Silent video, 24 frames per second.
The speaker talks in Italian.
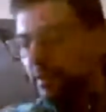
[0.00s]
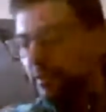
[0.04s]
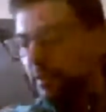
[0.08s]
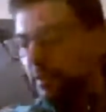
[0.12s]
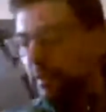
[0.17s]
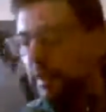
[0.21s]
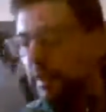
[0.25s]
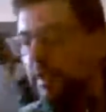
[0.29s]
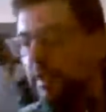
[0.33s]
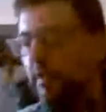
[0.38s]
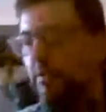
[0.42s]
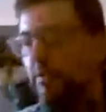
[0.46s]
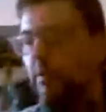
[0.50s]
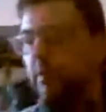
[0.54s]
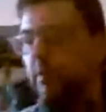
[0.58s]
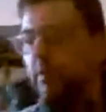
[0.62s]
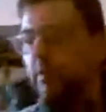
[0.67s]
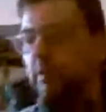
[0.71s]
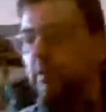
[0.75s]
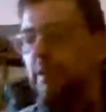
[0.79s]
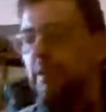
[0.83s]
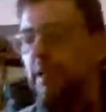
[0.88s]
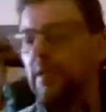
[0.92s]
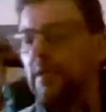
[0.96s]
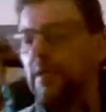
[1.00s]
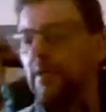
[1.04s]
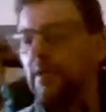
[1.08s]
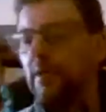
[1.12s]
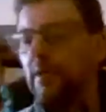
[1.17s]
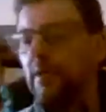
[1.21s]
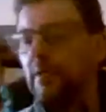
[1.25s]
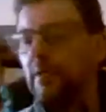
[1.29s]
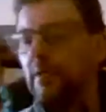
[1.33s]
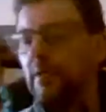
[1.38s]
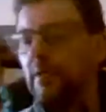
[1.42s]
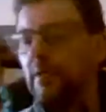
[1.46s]
non leggo. Ecco,
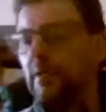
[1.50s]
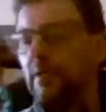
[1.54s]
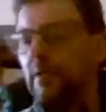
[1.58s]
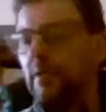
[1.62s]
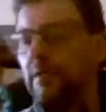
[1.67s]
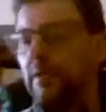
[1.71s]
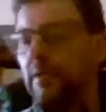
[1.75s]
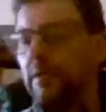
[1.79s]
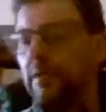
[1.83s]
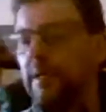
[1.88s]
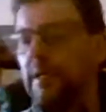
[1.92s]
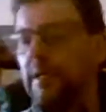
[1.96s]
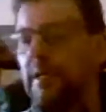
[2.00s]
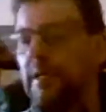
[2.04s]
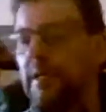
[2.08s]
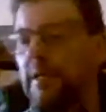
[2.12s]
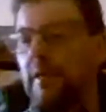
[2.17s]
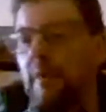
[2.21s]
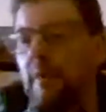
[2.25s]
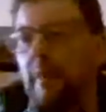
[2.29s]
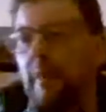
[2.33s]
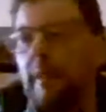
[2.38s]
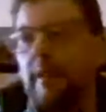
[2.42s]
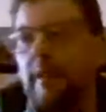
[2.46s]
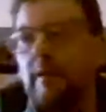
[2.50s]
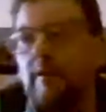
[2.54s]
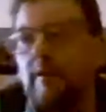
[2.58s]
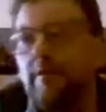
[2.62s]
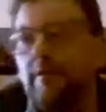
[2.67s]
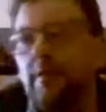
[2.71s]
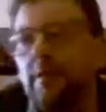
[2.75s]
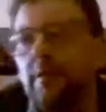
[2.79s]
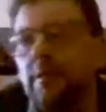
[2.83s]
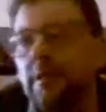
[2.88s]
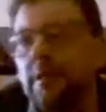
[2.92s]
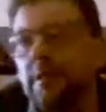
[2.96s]
quasi.
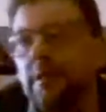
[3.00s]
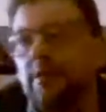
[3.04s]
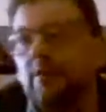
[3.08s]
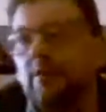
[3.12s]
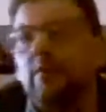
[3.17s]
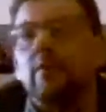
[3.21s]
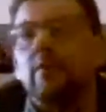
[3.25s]
Forse non